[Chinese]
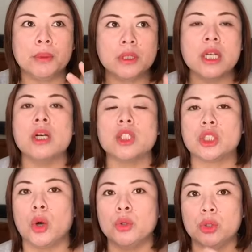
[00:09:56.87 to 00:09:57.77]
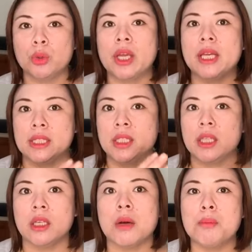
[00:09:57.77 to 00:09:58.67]
任何时候，你都可以给自己
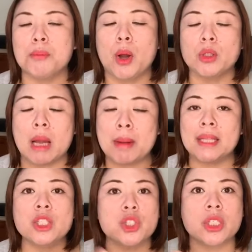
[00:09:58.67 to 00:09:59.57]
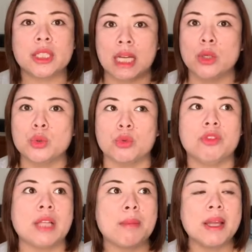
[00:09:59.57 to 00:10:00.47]
定一个目标，哪怕你只是一个家庭主
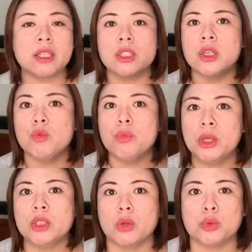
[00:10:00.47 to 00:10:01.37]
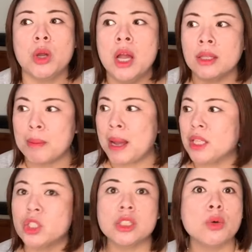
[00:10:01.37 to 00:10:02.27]
妇，哪怕你是一个无名小卒，哪怕
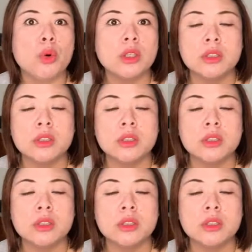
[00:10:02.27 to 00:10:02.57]
你是生活